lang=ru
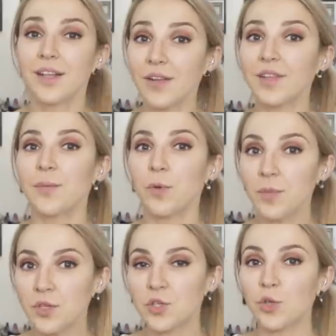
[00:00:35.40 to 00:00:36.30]
Главное
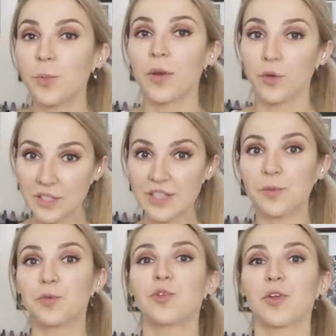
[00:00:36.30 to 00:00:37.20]
помнить, что по
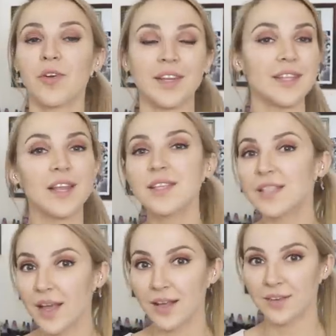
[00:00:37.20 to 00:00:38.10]
родинкам татуировать нельзя.